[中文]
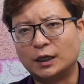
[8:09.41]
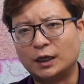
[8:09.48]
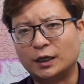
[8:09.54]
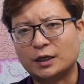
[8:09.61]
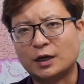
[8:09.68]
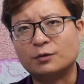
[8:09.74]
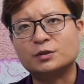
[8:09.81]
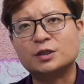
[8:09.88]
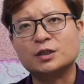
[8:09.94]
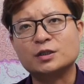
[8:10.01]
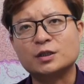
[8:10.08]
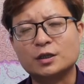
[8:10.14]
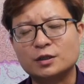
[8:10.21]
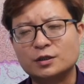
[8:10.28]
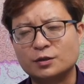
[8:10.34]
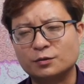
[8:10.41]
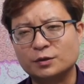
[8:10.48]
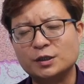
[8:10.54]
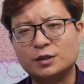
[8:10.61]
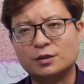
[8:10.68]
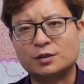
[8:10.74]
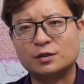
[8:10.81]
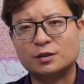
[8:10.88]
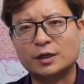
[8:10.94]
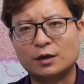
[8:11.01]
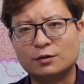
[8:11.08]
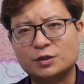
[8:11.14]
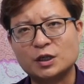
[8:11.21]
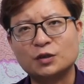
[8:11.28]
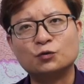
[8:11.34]
呃要有竞争的这种意识，
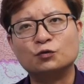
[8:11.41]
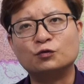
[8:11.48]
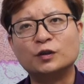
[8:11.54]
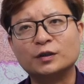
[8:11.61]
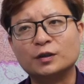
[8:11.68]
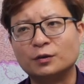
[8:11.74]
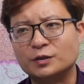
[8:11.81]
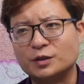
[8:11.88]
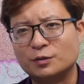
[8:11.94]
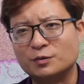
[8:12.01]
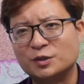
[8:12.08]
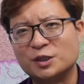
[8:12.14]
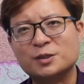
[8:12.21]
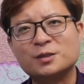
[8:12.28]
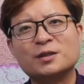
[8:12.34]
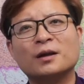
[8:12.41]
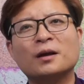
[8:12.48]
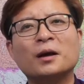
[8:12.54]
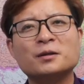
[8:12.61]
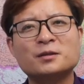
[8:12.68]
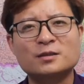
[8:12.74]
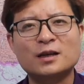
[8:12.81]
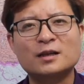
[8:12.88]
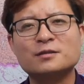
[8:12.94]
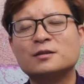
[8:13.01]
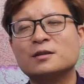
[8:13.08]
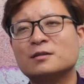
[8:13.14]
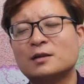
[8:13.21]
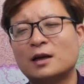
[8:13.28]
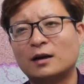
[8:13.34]
要艰苦奋斗的这种精神啊，这才是
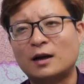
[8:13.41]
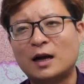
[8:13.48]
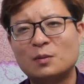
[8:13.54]
正常的。